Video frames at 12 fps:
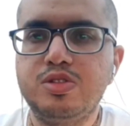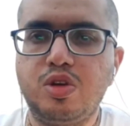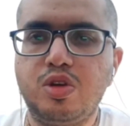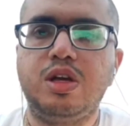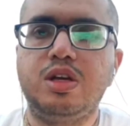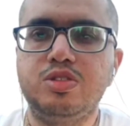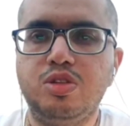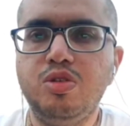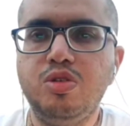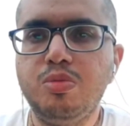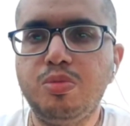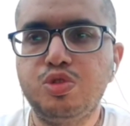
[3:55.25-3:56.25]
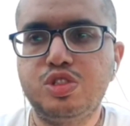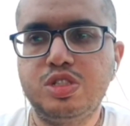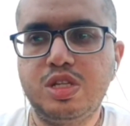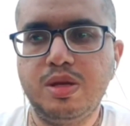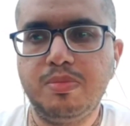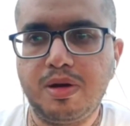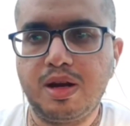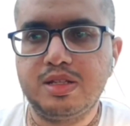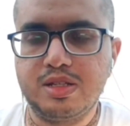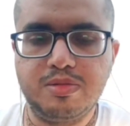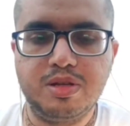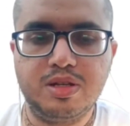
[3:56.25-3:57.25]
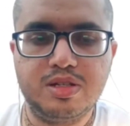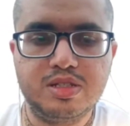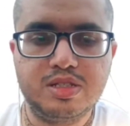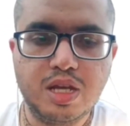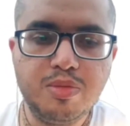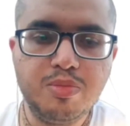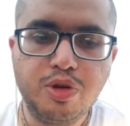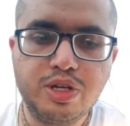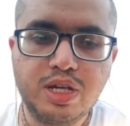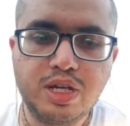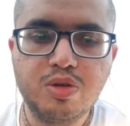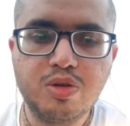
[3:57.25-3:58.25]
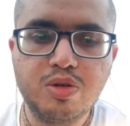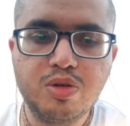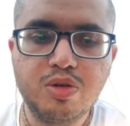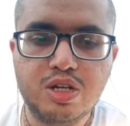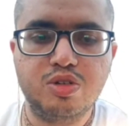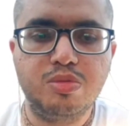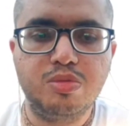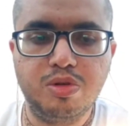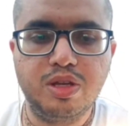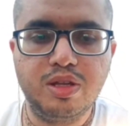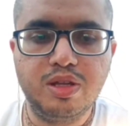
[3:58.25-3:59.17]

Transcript: যথাযথ বুঝতে পারা যাবে সেই বইটাই হচ্ছে আসল বই